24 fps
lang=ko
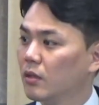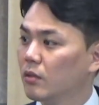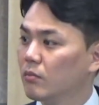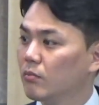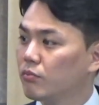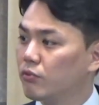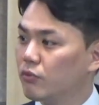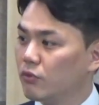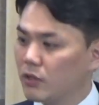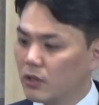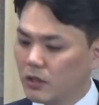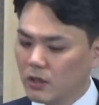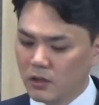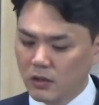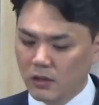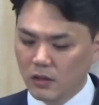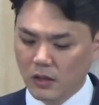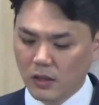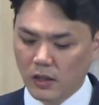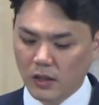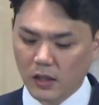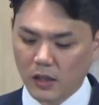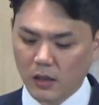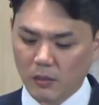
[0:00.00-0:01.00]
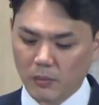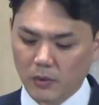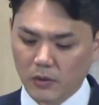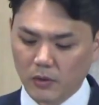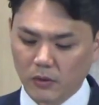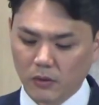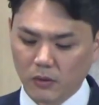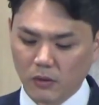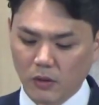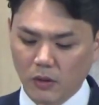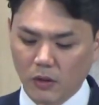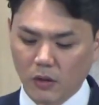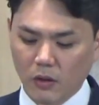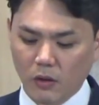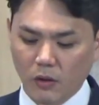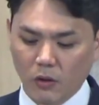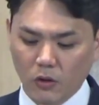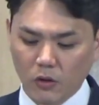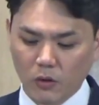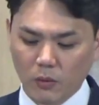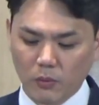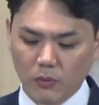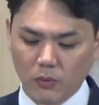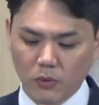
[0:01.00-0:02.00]
불의를 행하며
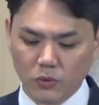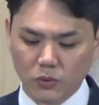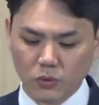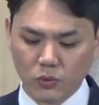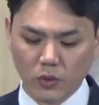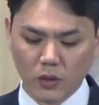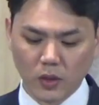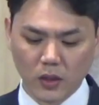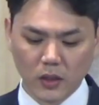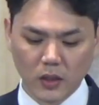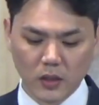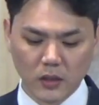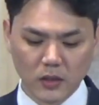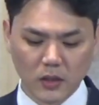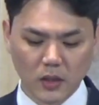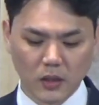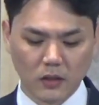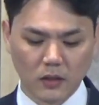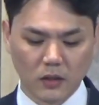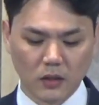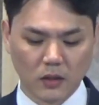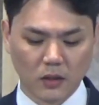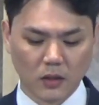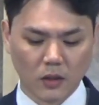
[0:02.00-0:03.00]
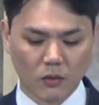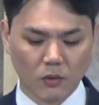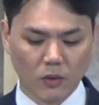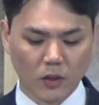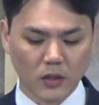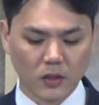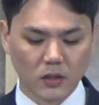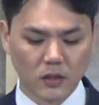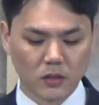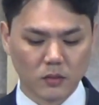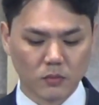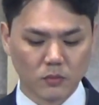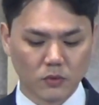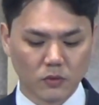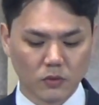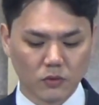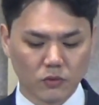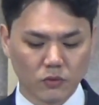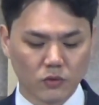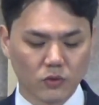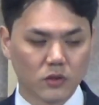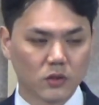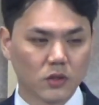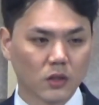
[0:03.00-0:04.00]
어렵고 소외된 자들에게 관심을
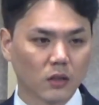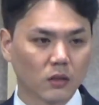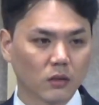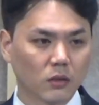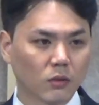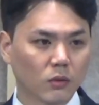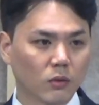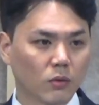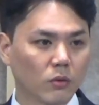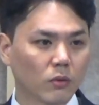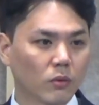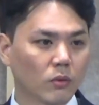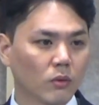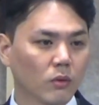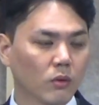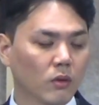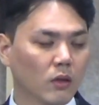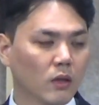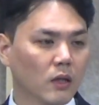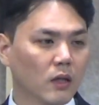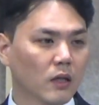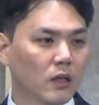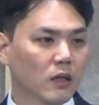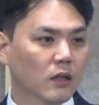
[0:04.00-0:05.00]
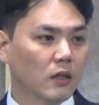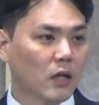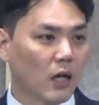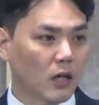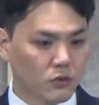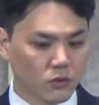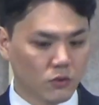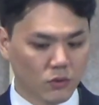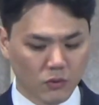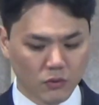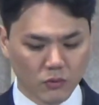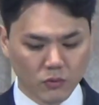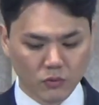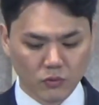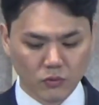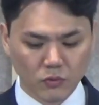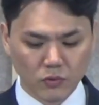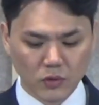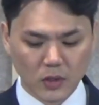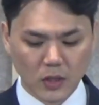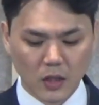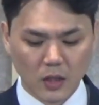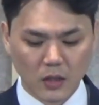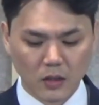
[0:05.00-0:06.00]
두지 않고 각종
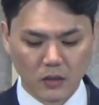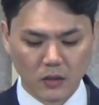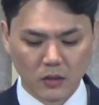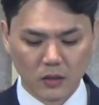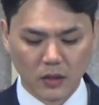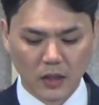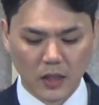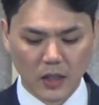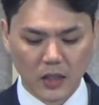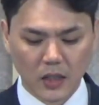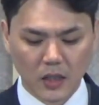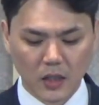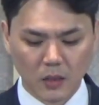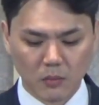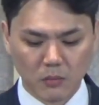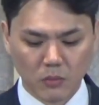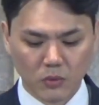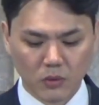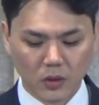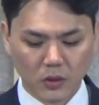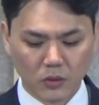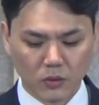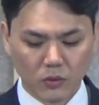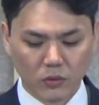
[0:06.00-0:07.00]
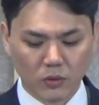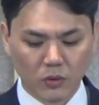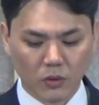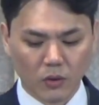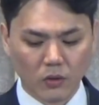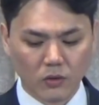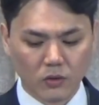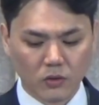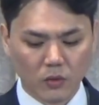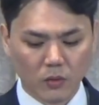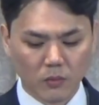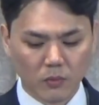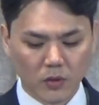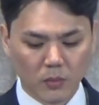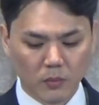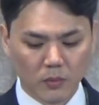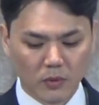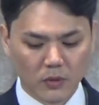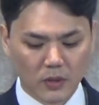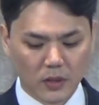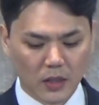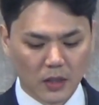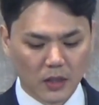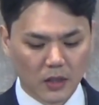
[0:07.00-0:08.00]
우상을 하나님보다도 더 섬기며
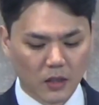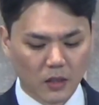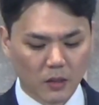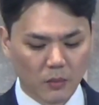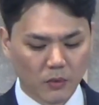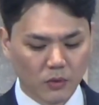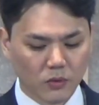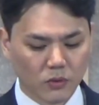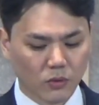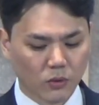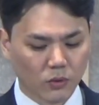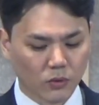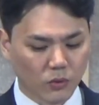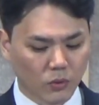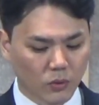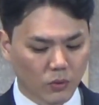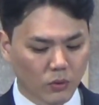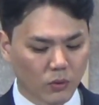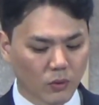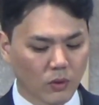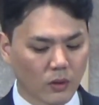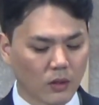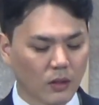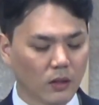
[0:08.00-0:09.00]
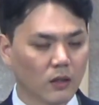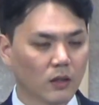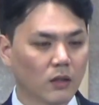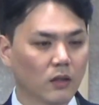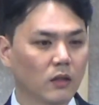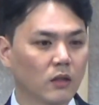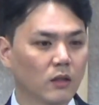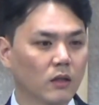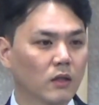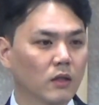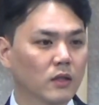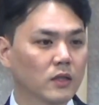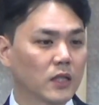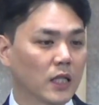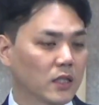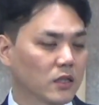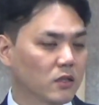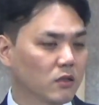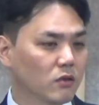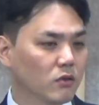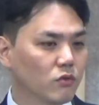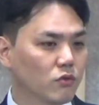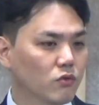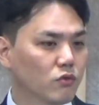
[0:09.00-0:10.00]
살아가면서도
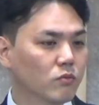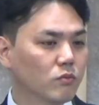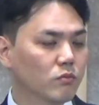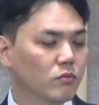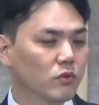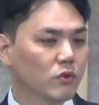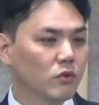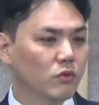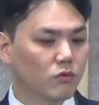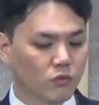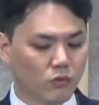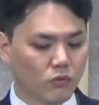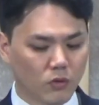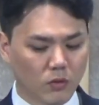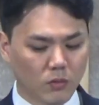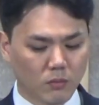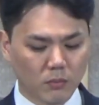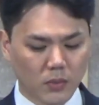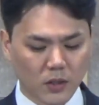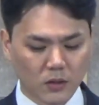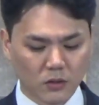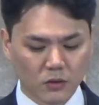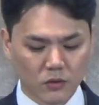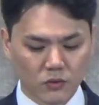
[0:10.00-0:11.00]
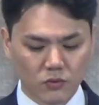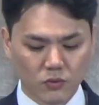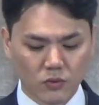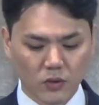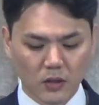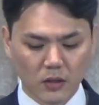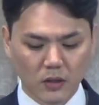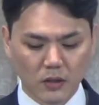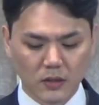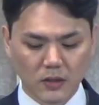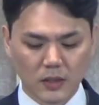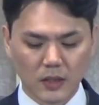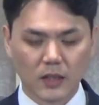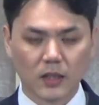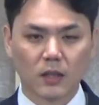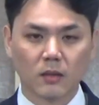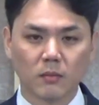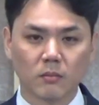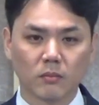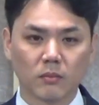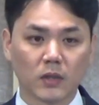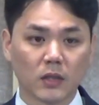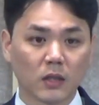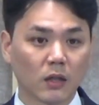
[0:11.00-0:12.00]
자신은 충분히 구원받을 수 있는
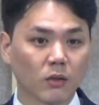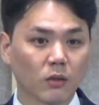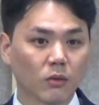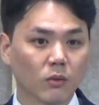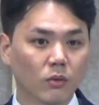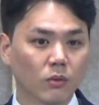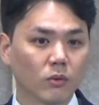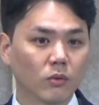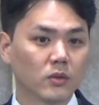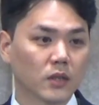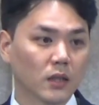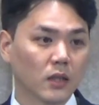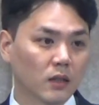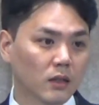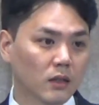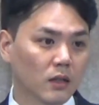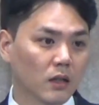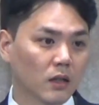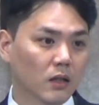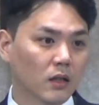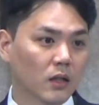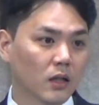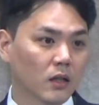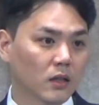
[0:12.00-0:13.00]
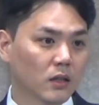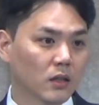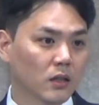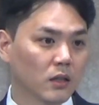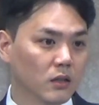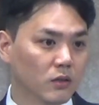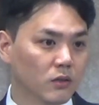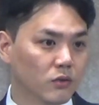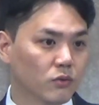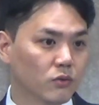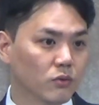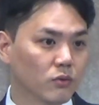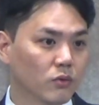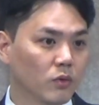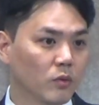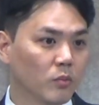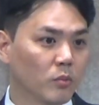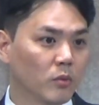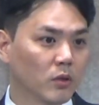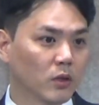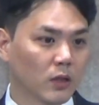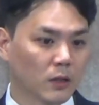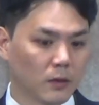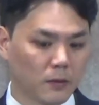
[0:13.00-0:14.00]
사람이라고 생각하기
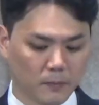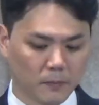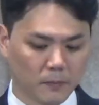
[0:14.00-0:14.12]
일수입니다.